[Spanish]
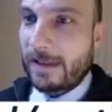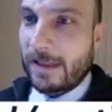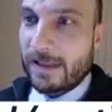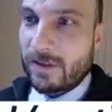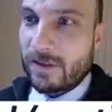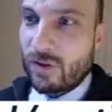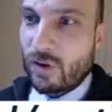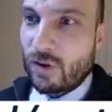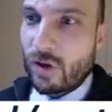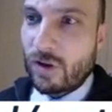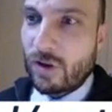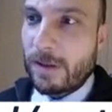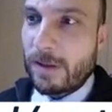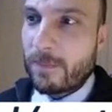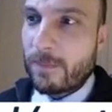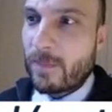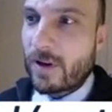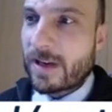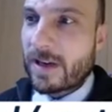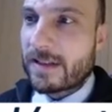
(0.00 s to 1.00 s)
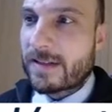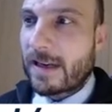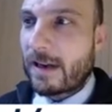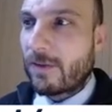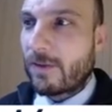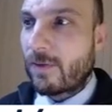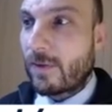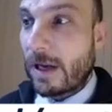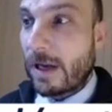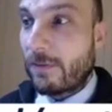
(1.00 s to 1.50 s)
tensión en bornes de la
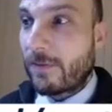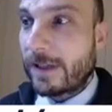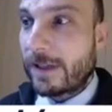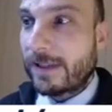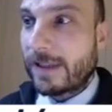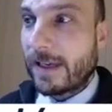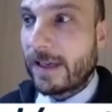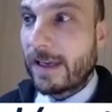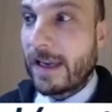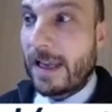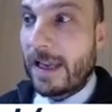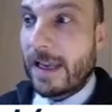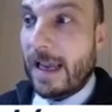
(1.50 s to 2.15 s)
una fuente,